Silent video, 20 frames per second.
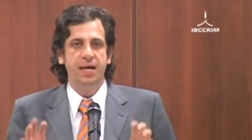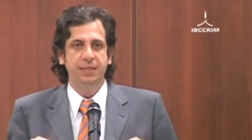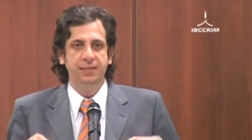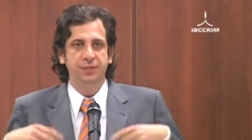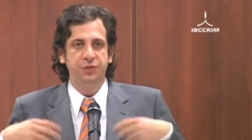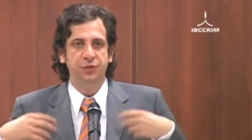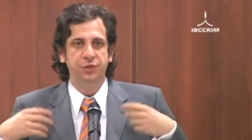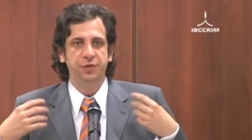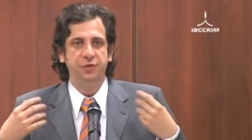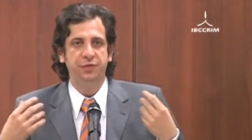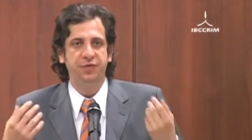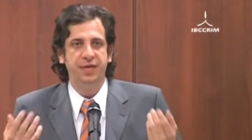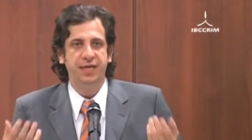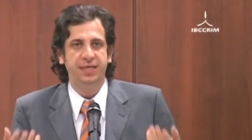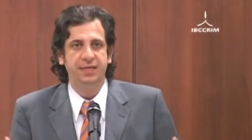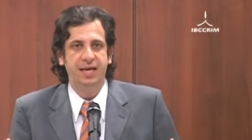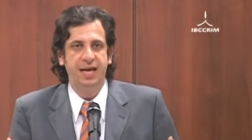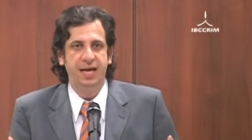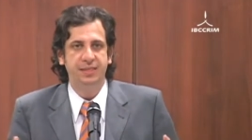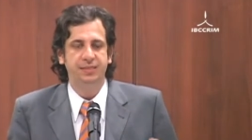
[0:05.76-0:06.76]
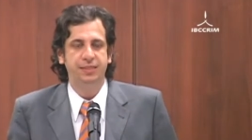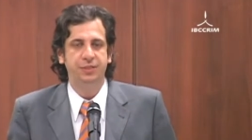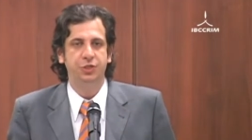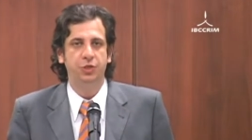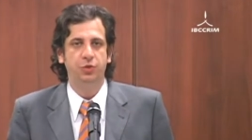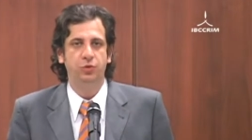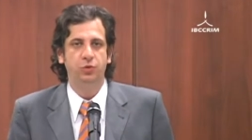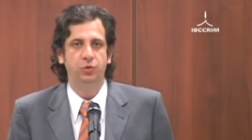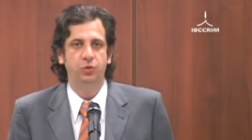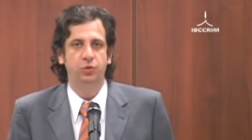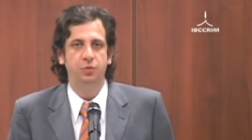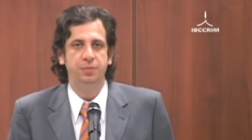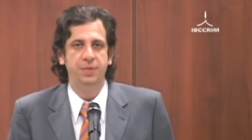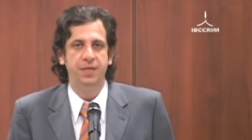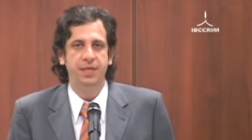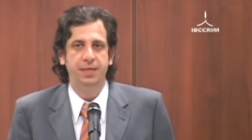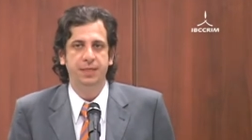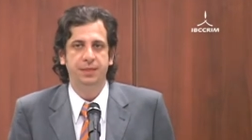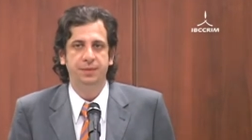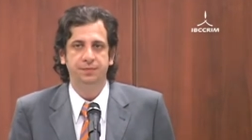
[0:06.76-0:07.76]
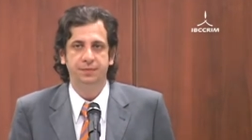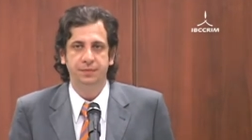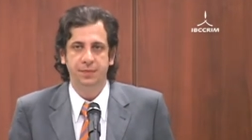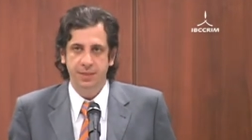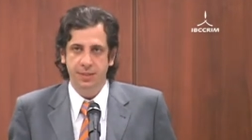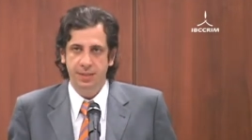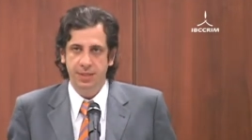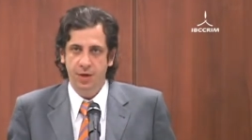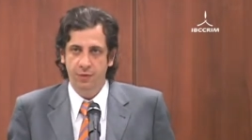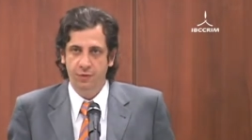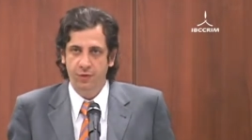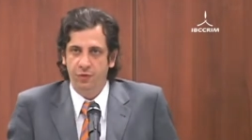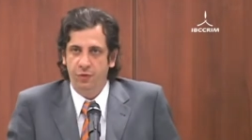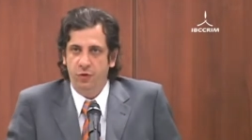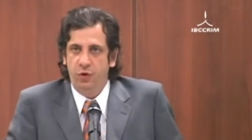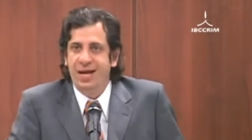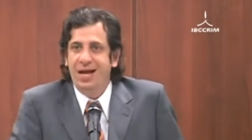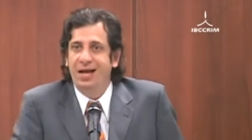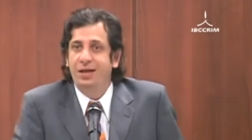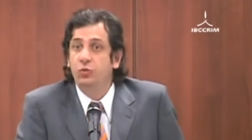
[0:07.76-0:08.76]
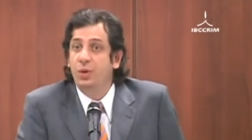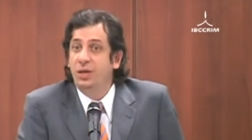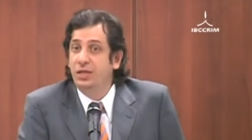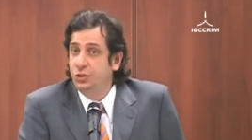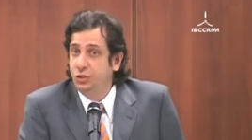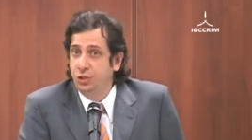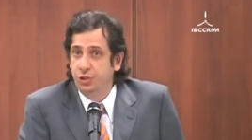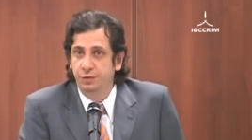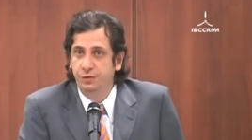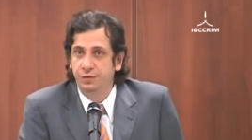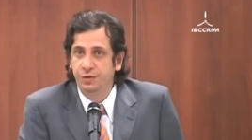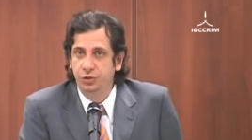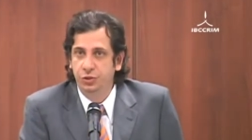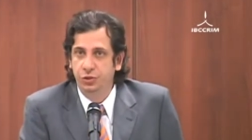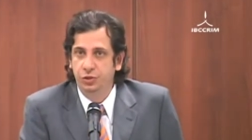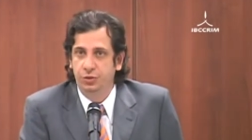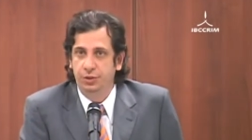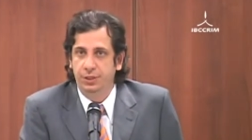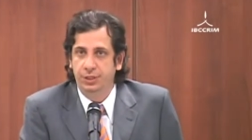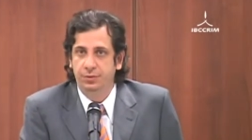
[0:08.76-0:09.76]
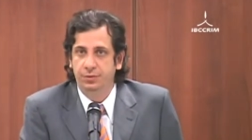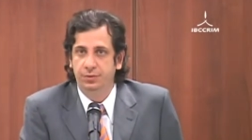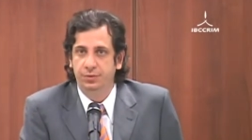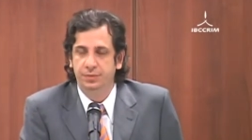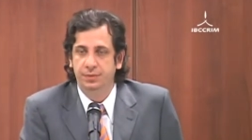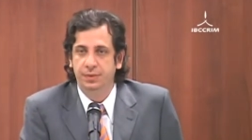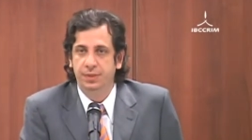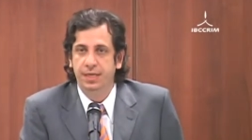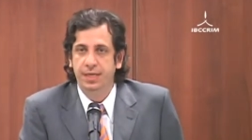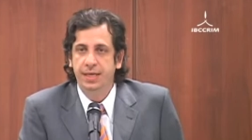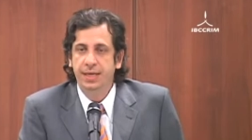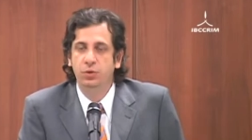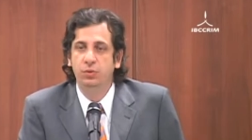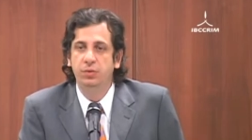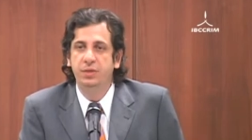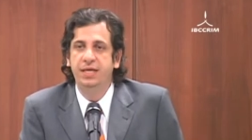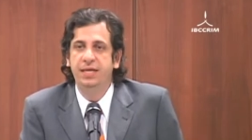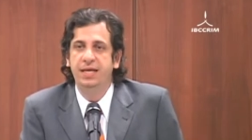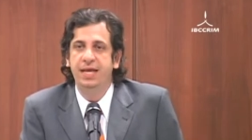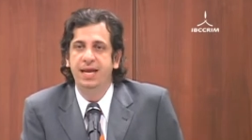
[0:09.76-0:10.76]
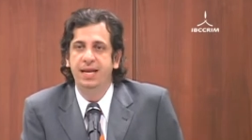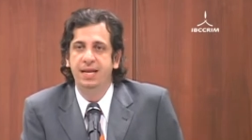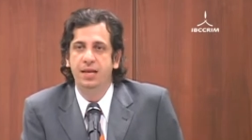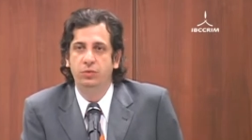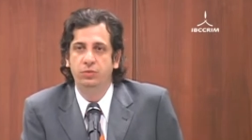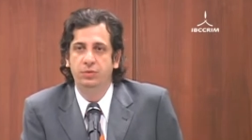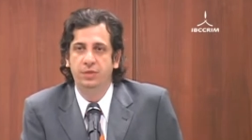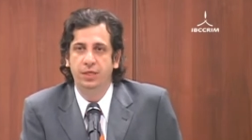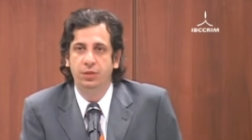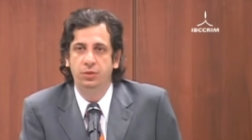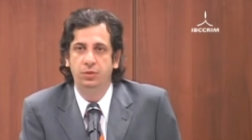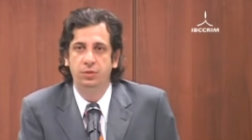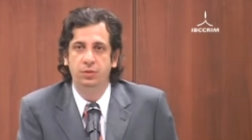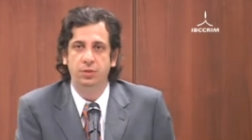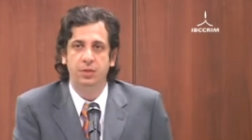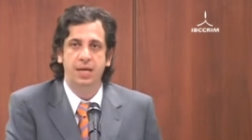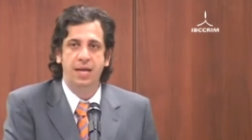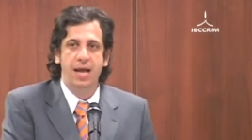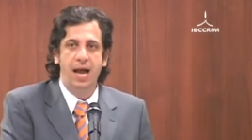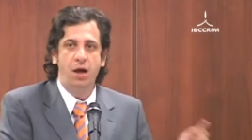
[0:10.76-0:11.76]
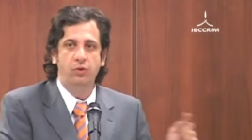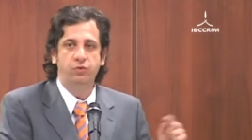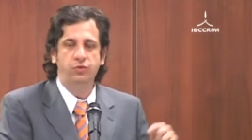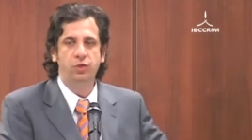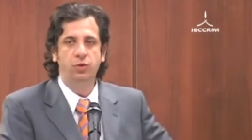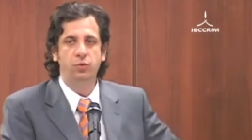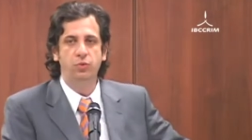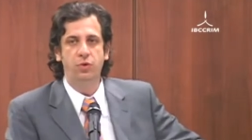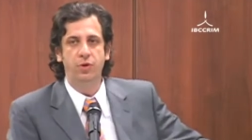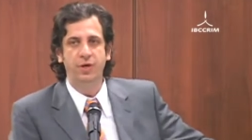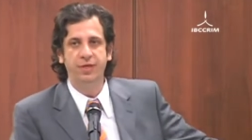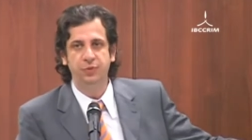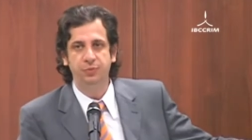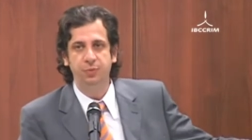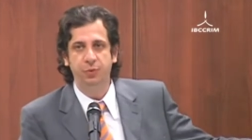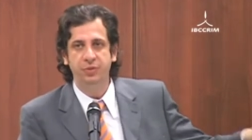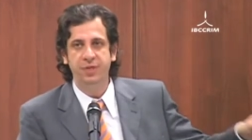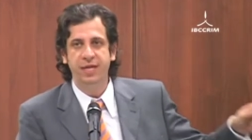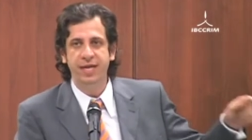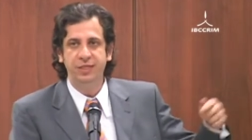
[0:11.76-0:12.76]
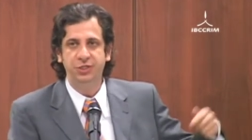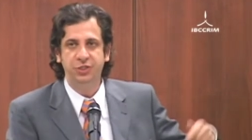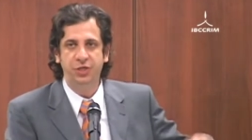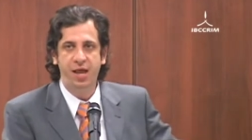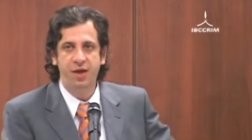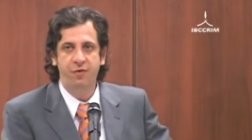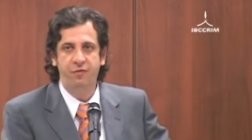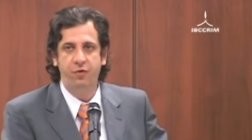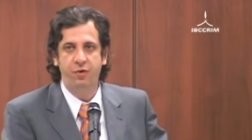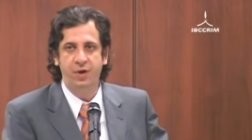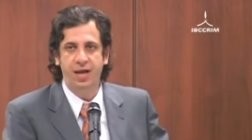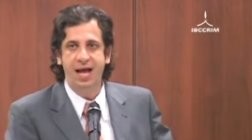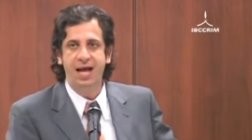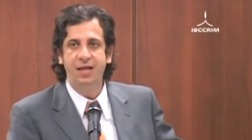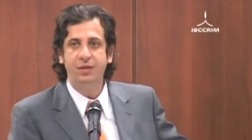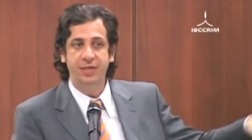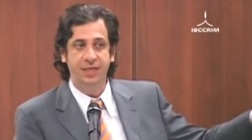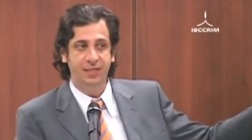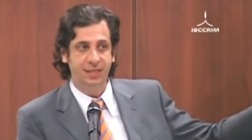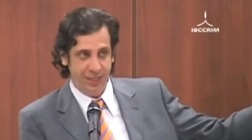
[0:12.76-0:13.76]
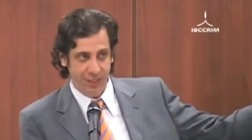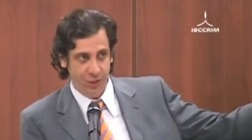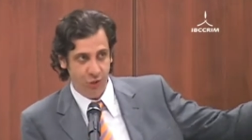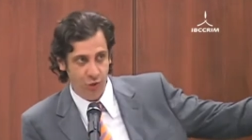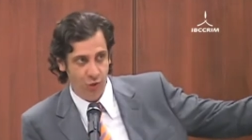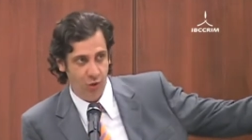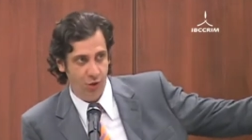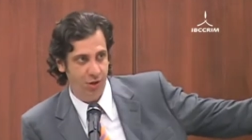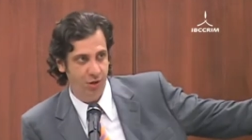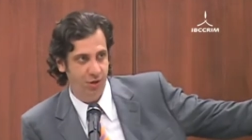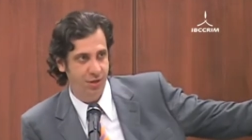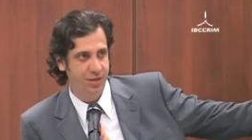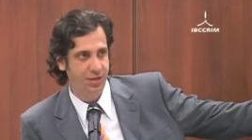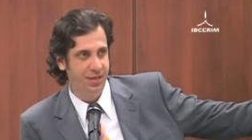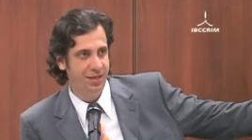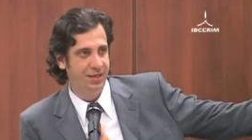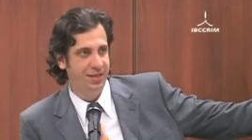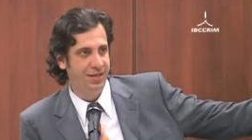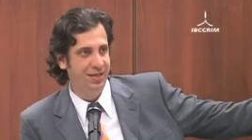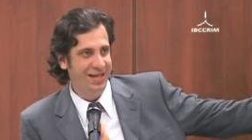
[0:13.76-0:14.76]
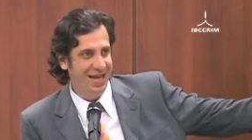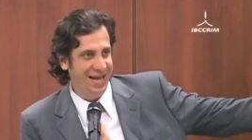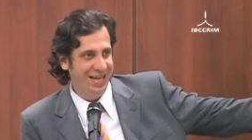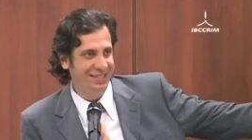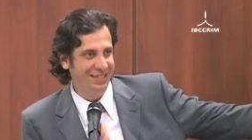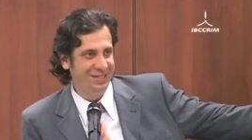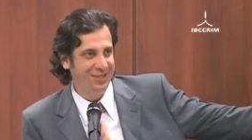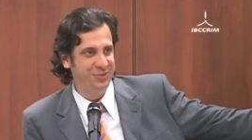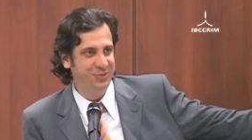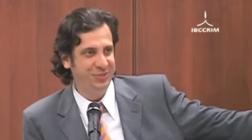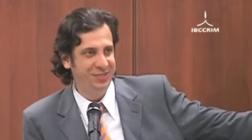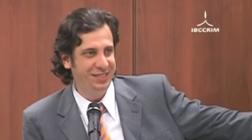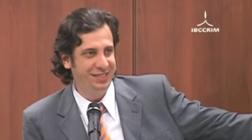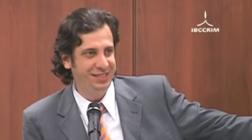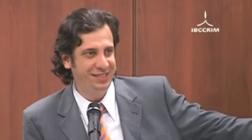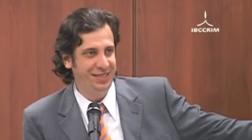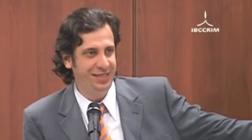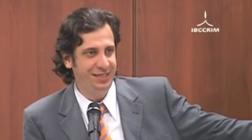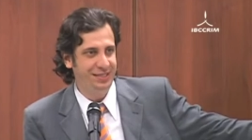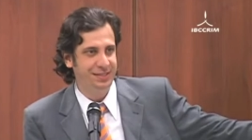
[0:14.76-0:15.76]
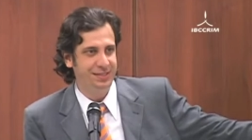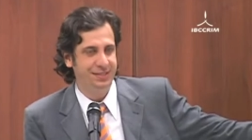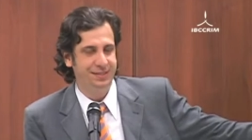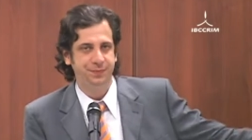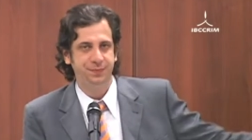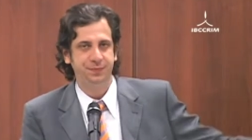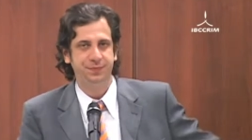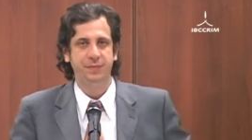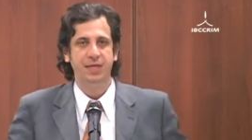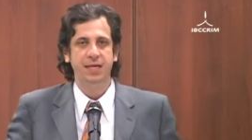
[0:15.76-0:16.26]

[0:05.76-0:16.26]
Antes de enfrentar essa dicotomia, eu vou focar no artigo 28 e no que ele alterou ao seu correspondente revogado e anterior, artigo 16.